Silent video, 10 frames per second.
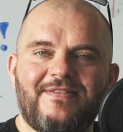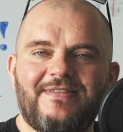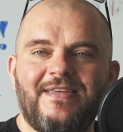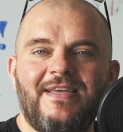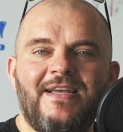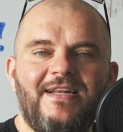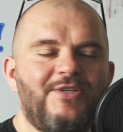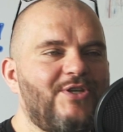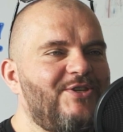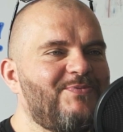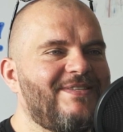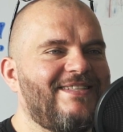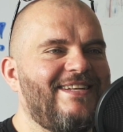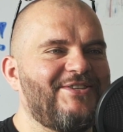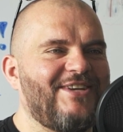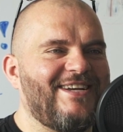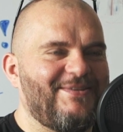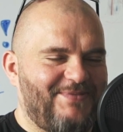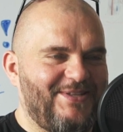więc leżeliśmy sobie na leżakach,